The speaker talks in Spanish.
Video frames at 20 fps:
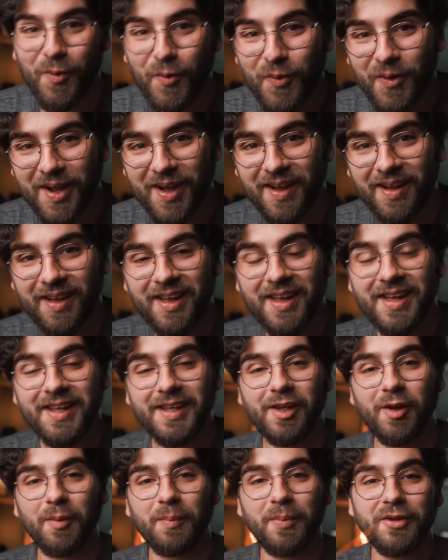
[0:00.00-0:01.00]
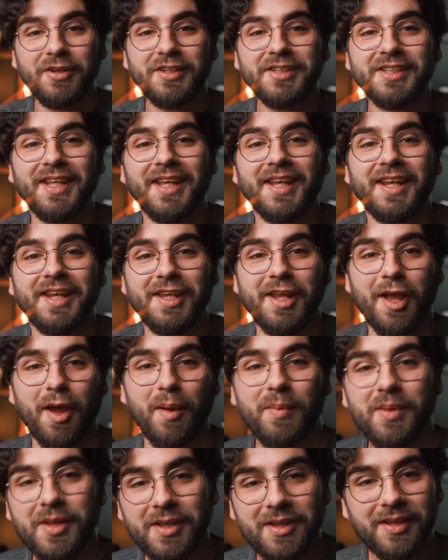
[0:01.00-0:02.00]
nunca. Y lo peor es que ni
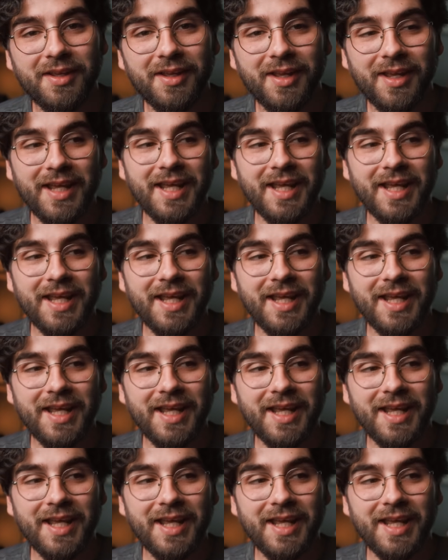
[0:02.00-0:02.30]
a mí